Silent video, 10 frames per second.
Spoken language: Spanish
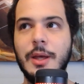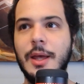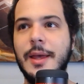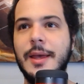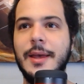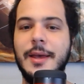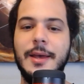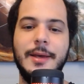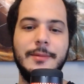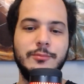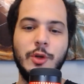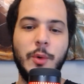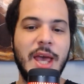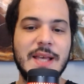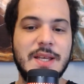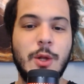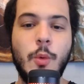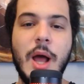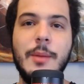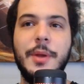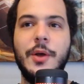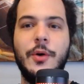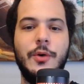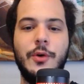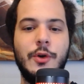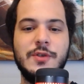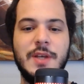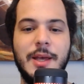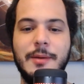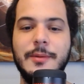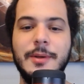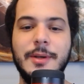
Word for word: Eh, no voy a decir cuál, pero no sé.